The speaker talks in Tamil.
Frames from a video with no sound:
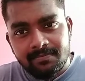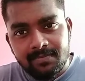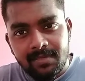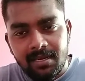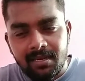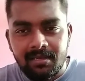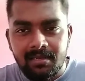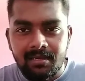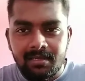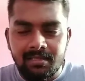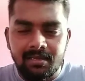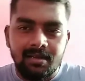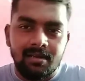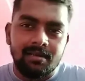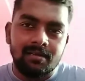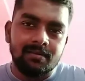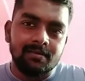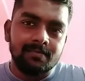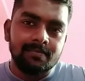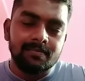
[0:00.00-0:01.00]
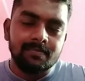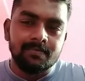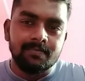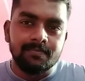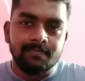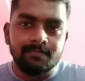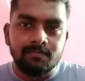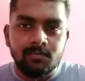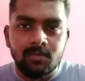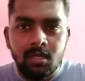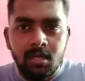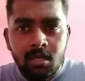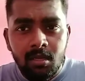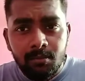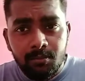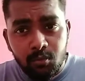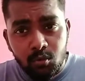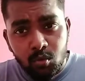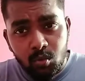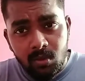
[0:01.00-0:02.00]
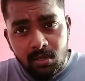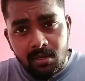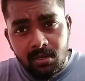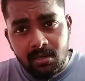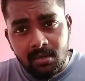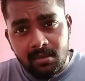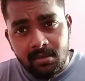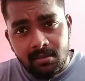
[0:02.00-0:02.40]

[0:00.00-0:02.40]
இல்லை அதுக்கான ப்ரூவன்